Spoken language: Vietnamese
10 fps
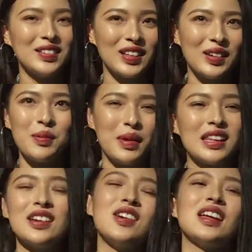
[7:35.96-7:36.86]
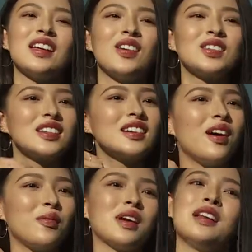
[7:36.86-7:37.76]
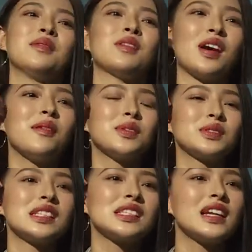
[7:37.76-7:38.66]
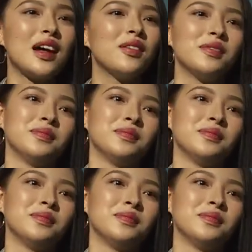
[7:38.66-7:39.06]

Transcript: Thế mà mẹ chỉ nói vậy thôi chứ không nghĩ là con gái mình sexy đâu.